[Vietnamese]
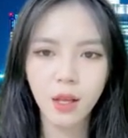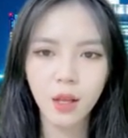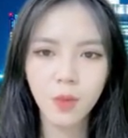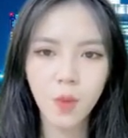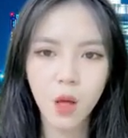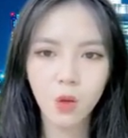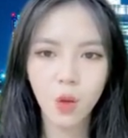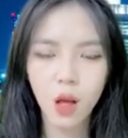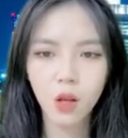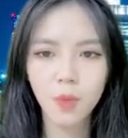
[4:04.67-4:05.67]
Uphold,
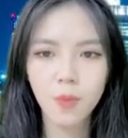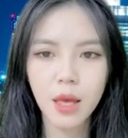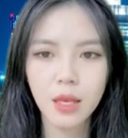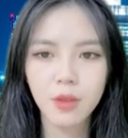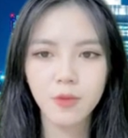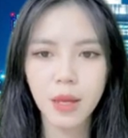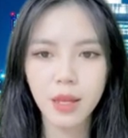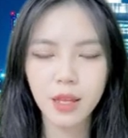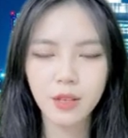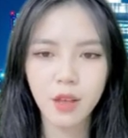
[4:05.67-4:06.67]
Coinbase,
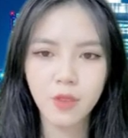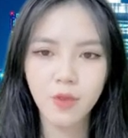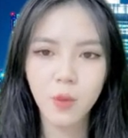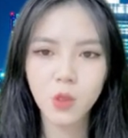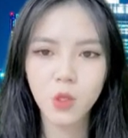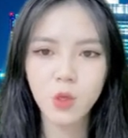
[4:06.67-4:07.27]
Binance và một số